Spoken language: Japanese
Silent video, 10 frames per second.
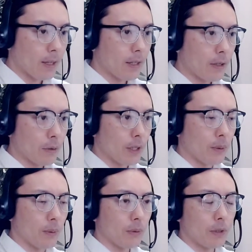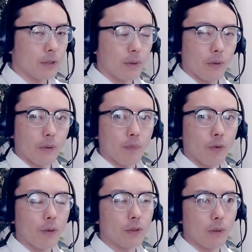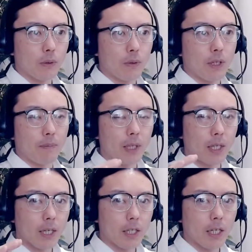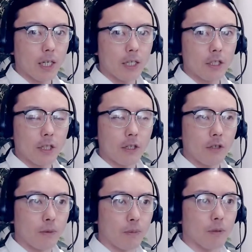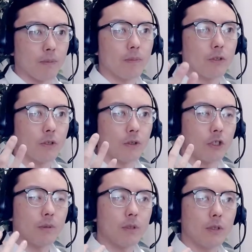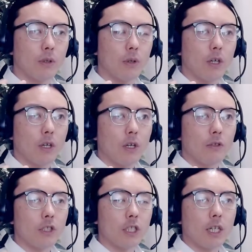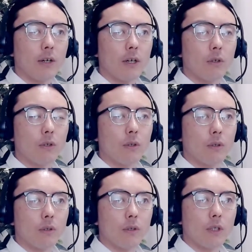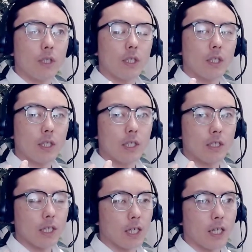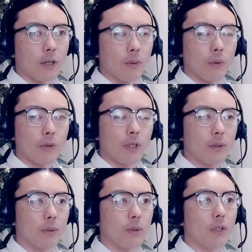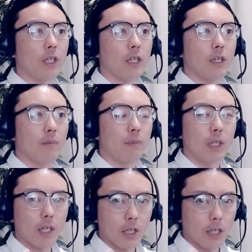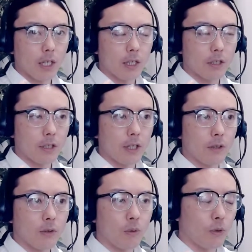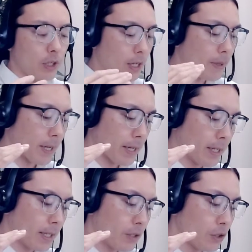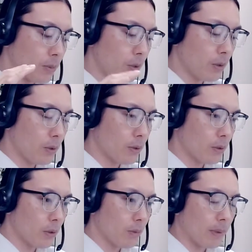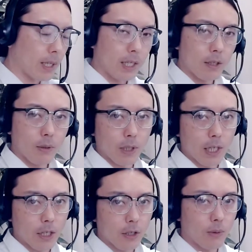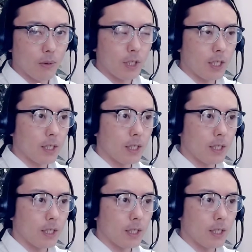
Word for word: なので本当にその子その子で敏感に感じている部分、その自分の内側の世界で起こっていることに敏感に感じている子もいれば、自分のその周りの環境に、